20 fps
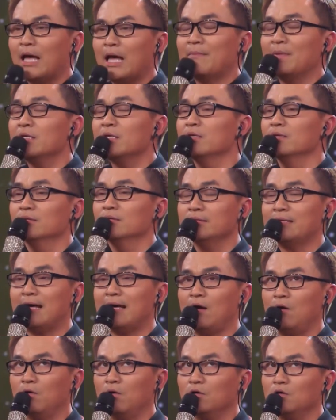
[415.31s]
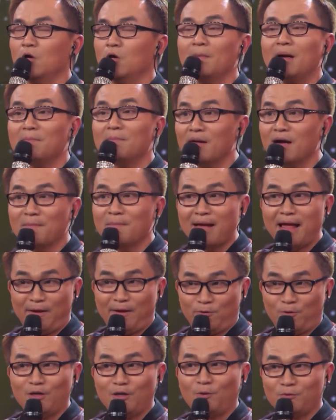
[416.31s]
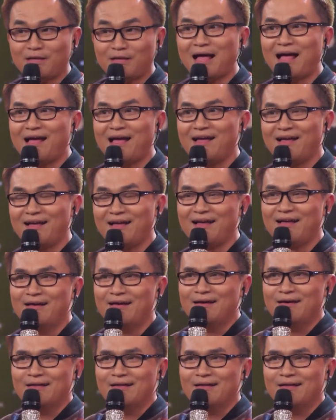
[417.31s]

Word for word: em hãy dựa vào đôi mắt mơ màng của cậu ta ha